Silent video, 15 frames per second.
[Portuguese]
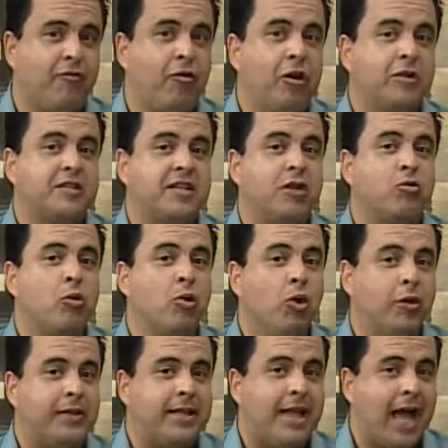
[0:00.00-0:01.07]
foi sendo
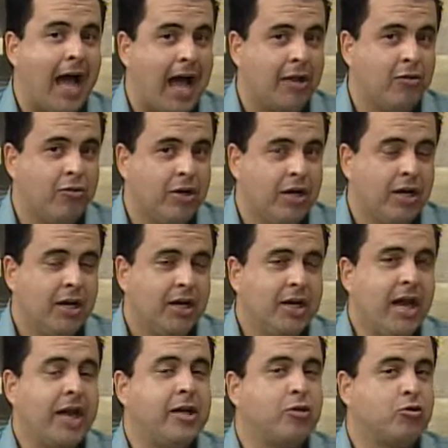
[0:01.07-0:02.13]
loteado,
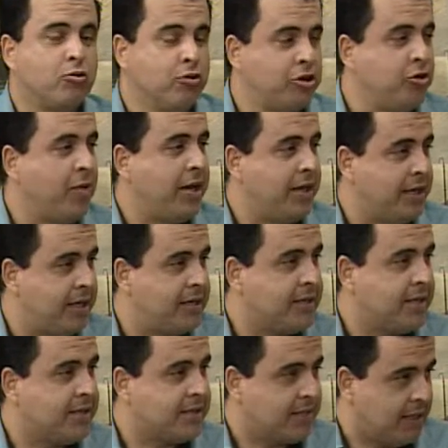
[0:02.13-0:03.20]
e aí surgiu a
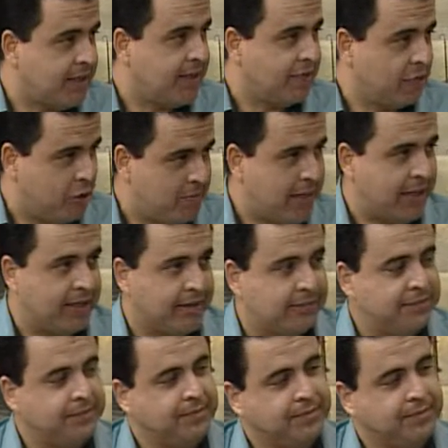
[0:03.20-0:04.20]
Igreja Santa Filomena. Sim, é